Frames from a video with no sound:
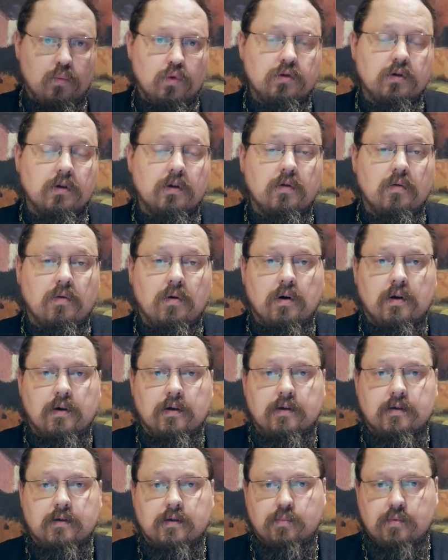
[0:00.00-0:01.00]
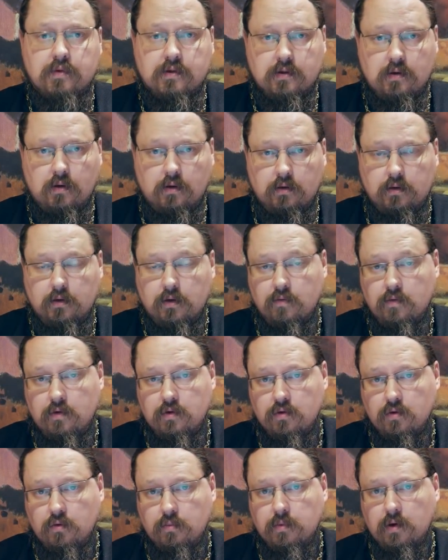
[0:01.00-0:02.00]
После того, как я записал это
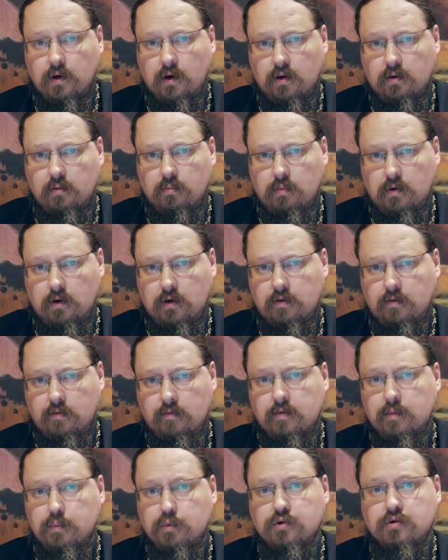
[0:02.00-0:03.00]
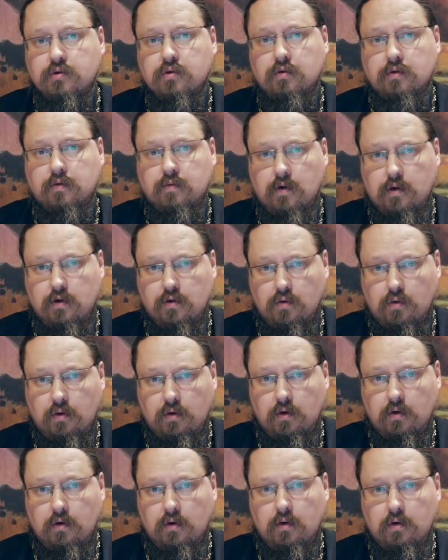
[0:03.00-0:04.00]
видео, Михаил Махов выпустил свое,
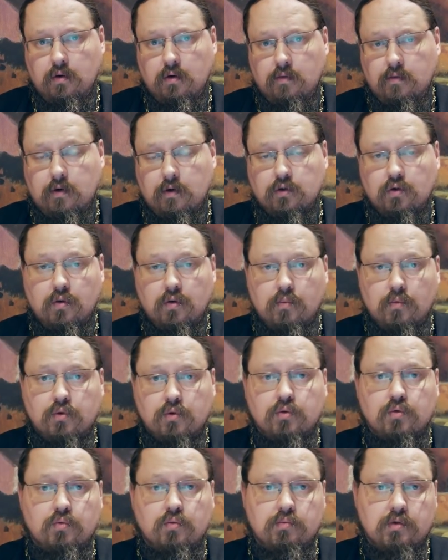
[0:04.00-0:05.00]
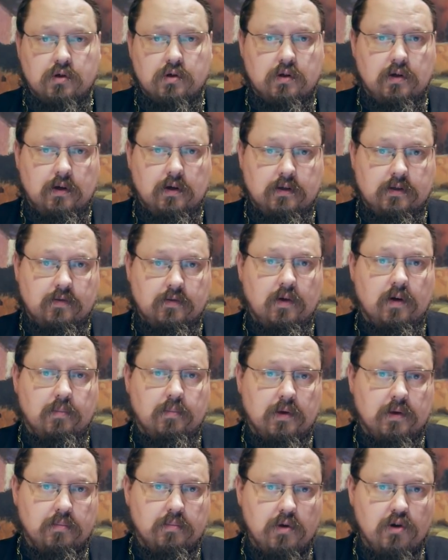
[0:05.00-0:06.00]
в котором он убеждает своих
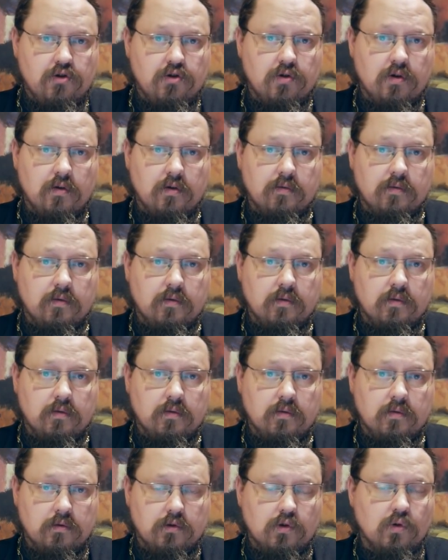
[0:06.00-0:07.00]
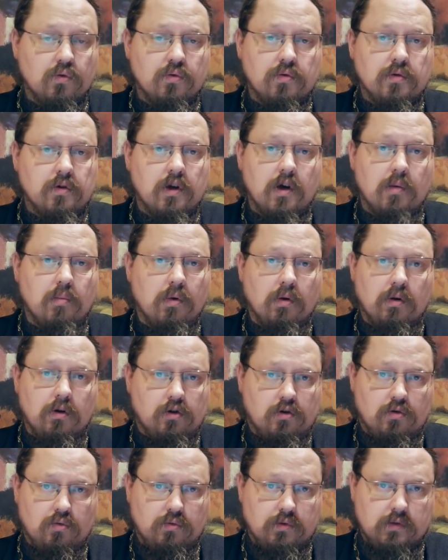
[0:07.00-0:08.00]
подписчиков, что он не был
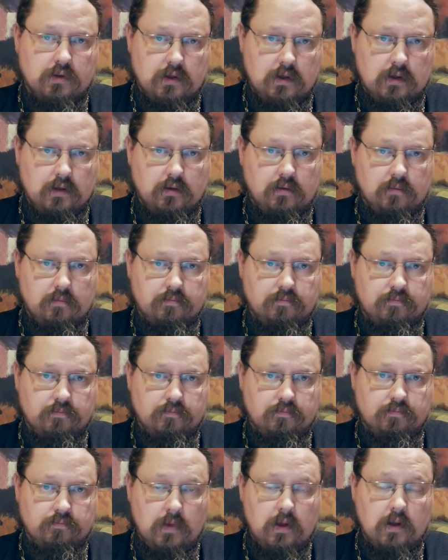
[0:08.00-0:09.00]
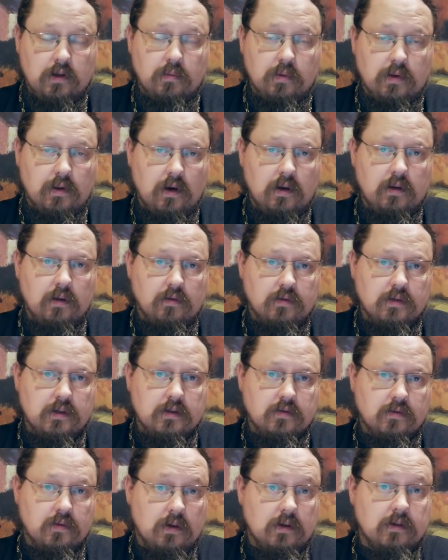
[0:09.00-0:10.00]
лишен сана, несмотря на все
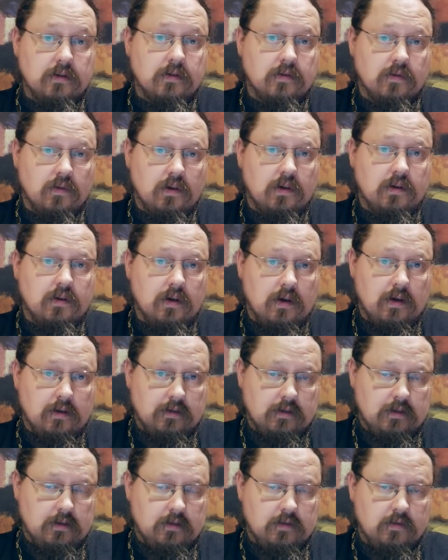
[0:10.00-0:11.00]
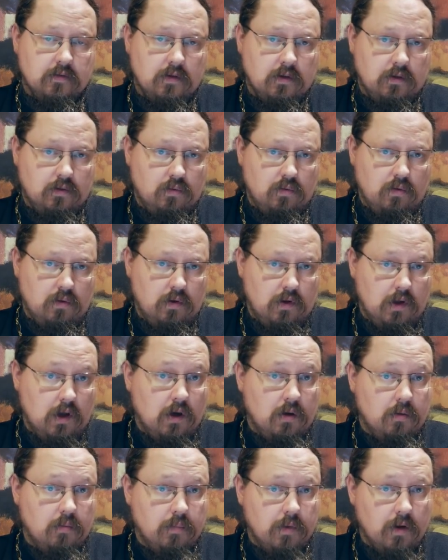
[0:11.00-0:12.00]
свидетельства и доказательства, которые
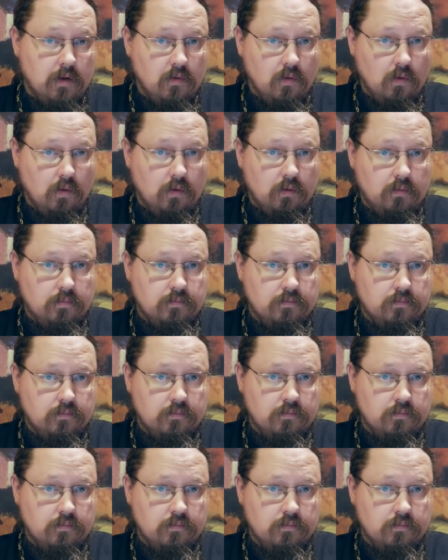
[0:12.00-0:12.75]
я привел.